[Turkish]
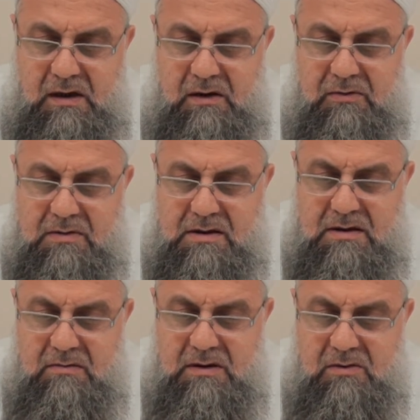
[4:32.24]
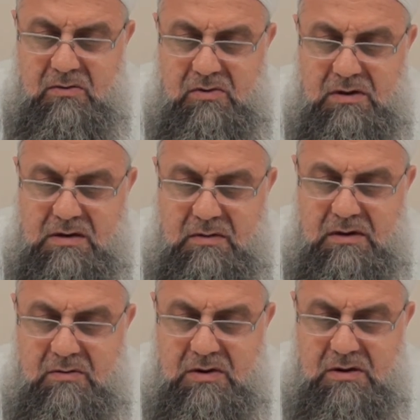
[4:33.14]
Efendimiz sallallahu aleyhi ve sellem de nur diye
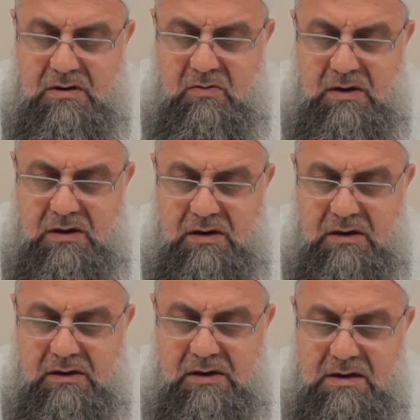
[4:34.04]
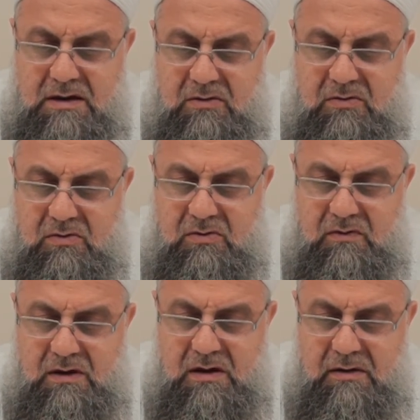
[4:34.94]
ismedilmiştir. Muhakkak Allah'tan size nur
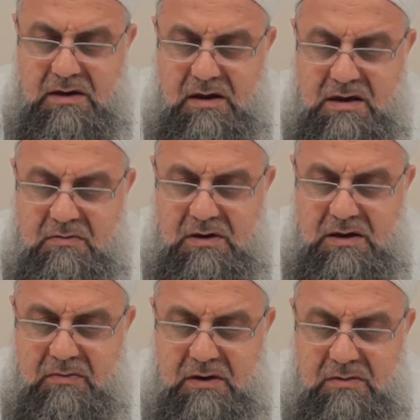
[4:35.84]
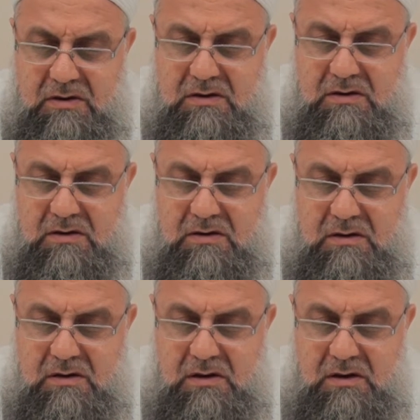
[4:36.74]
ve açık bir kitap gelmiştir.
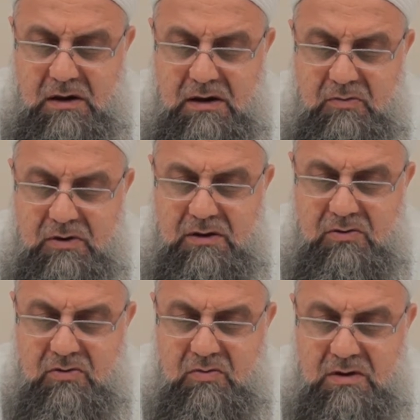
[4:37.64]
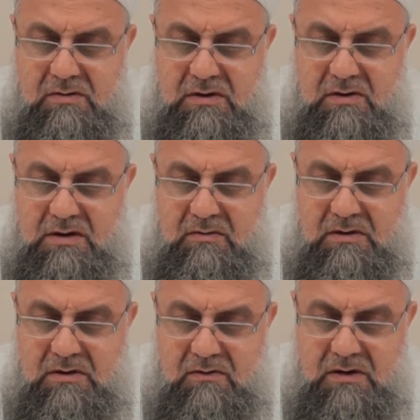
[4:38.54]
Demek ki buradaki nur Muhammed sallallahu aleyhi
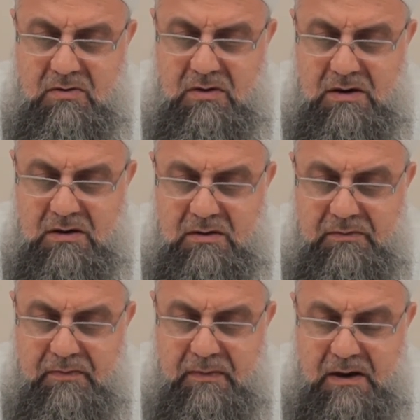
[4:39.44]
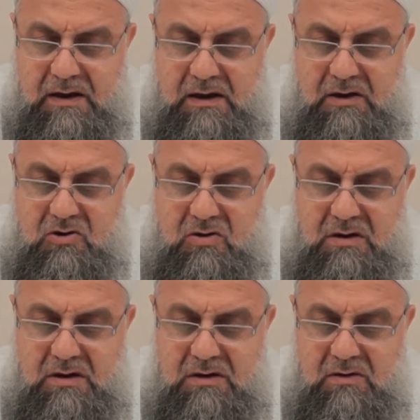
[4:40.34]
ve sellem'dir veya Kur'an'dır.
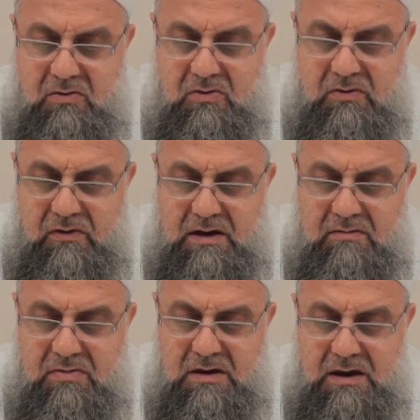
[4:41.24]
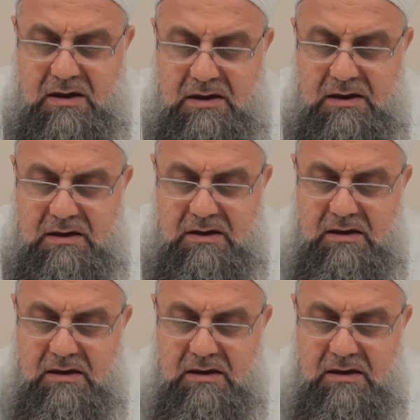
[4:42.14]
Şöyle denildi, nur veren bir kandil.